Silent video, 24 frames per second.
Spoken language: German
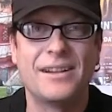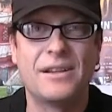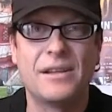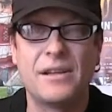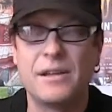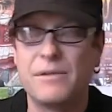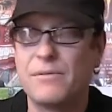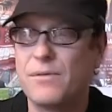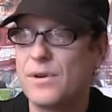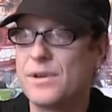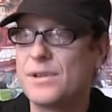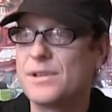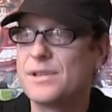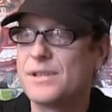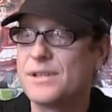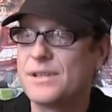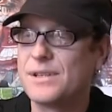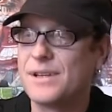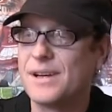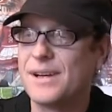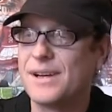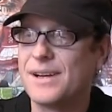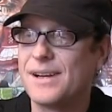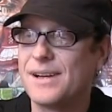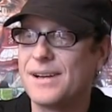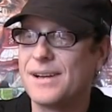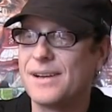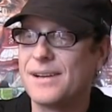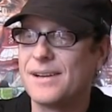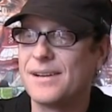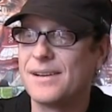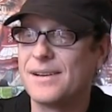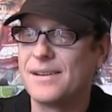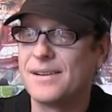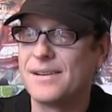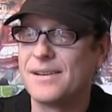die was
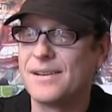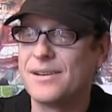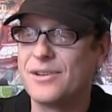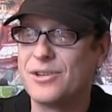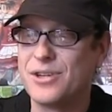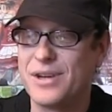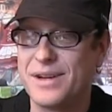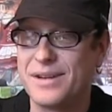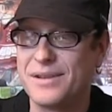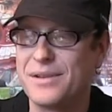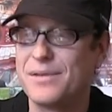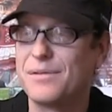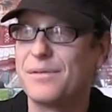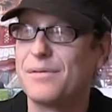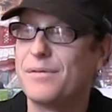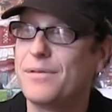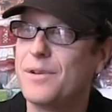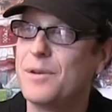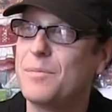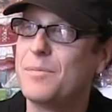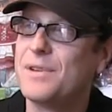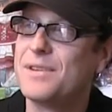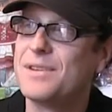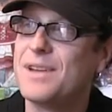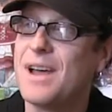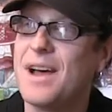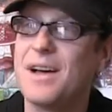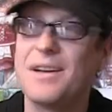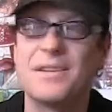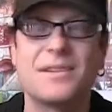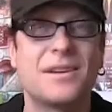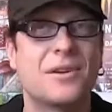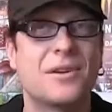äh, den schlechtesten Film des Jahres